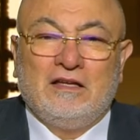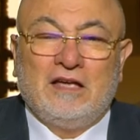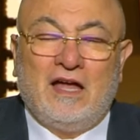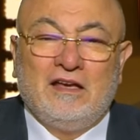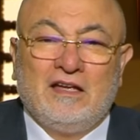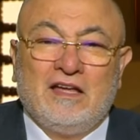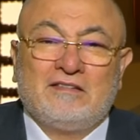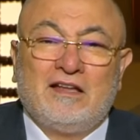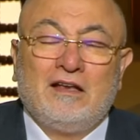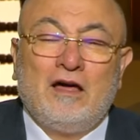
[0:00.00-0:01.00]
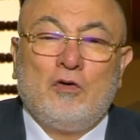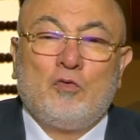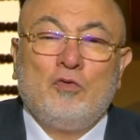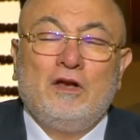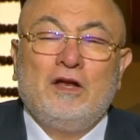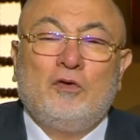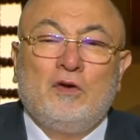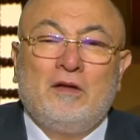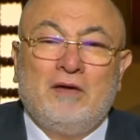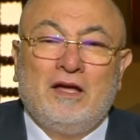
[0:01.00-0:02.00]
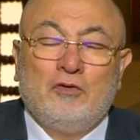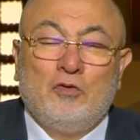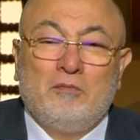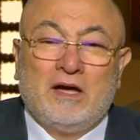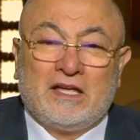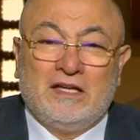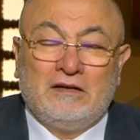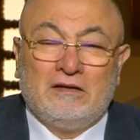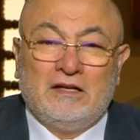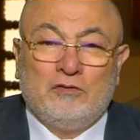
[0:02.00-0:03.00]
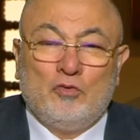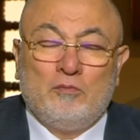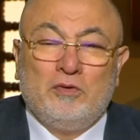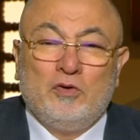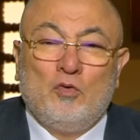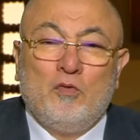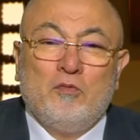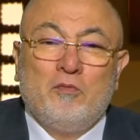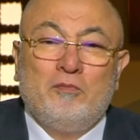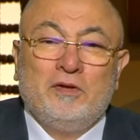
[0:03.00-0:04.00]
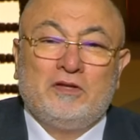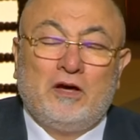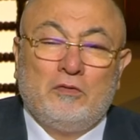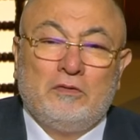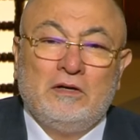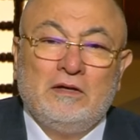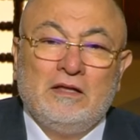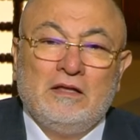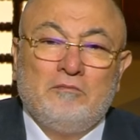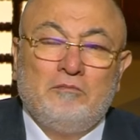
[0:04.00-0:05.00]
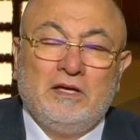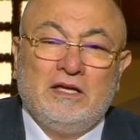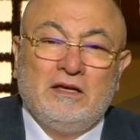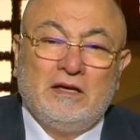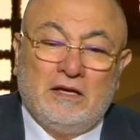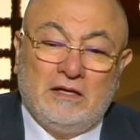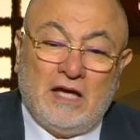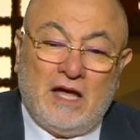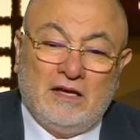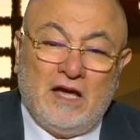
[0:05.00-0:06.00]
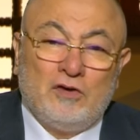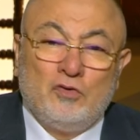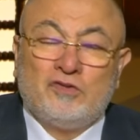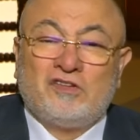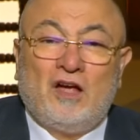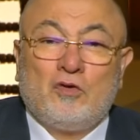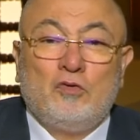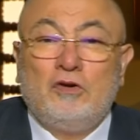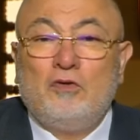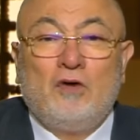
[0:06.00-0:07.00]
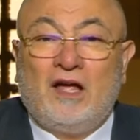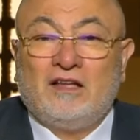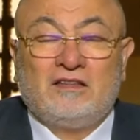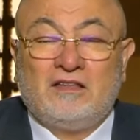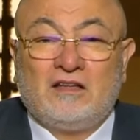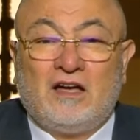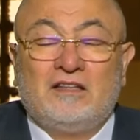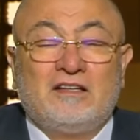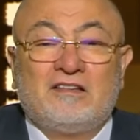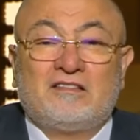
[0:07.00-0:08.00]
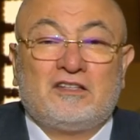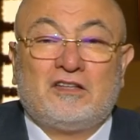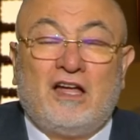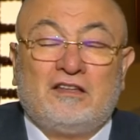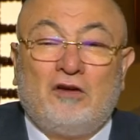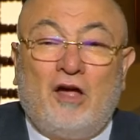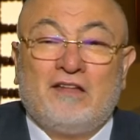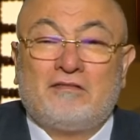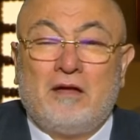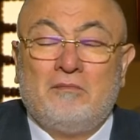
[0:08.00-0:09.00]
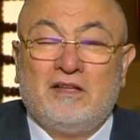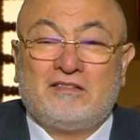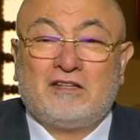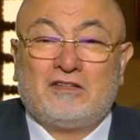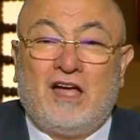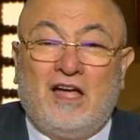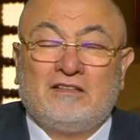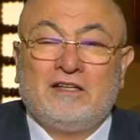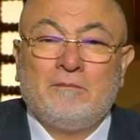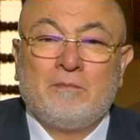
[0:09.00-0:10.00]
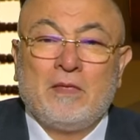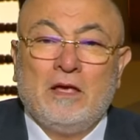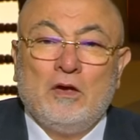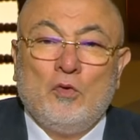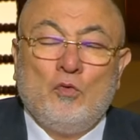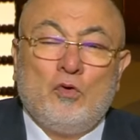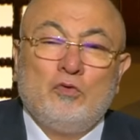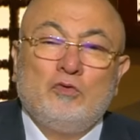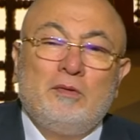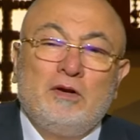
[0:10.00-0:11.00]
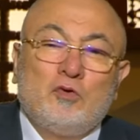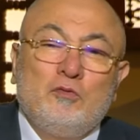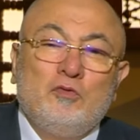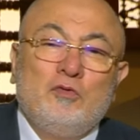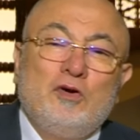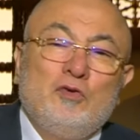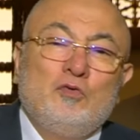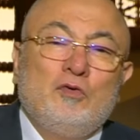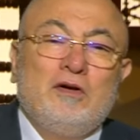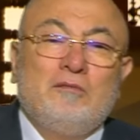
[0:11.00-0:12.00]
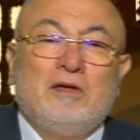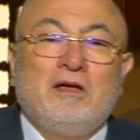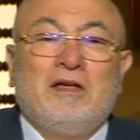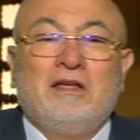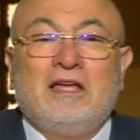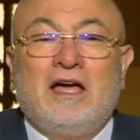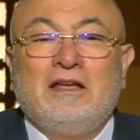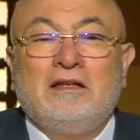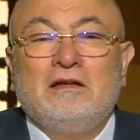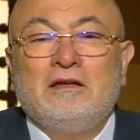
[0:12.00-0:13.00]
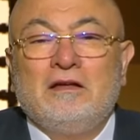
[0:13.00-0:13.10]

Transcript: يعني جزا الله كل علماء الامه خير انهم بيقوموا بدور بي يعني النصح كل واحد قدر استطاعته حسب استطاعته وخدوا بالكم انه انه آه، يعني